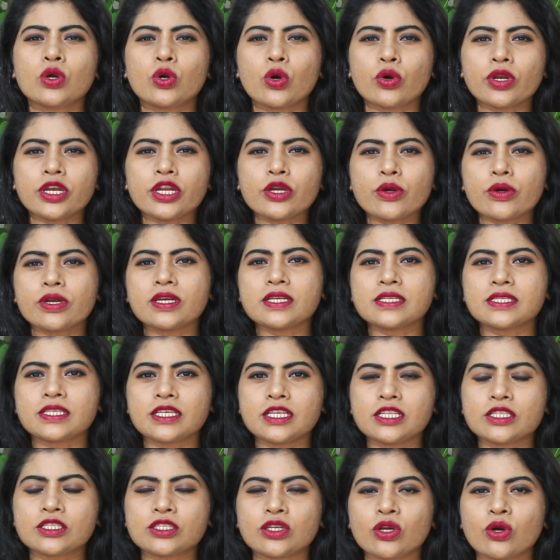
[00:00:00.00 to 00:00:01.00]
కొన్ని కొన్ని
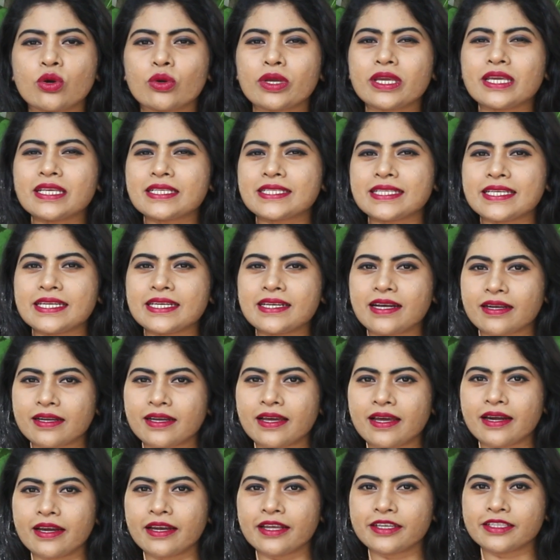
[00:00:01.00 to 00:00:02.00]
సీన్స్లో ఈ సీన్
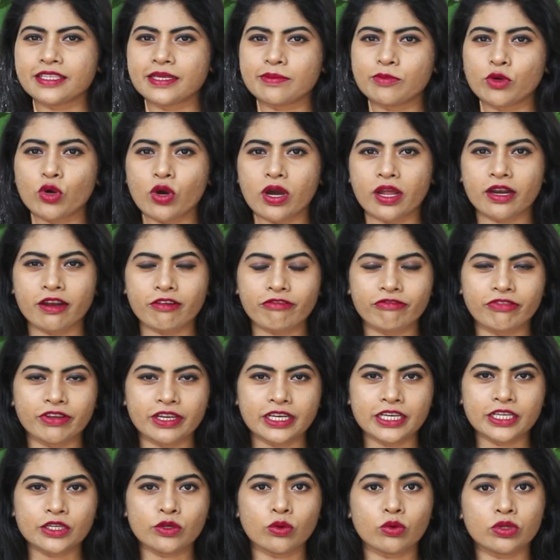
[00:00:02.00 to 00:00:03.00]
అక్కర్లేదేమో అన్న
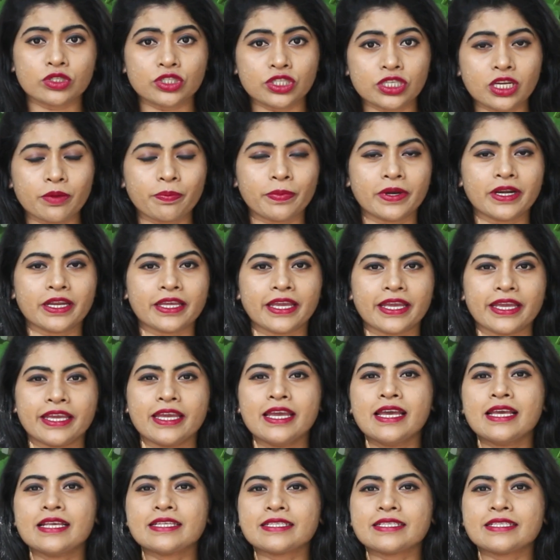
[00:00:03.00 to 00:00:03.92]
ఫీలింగ్ వచ్చినప్పటికీ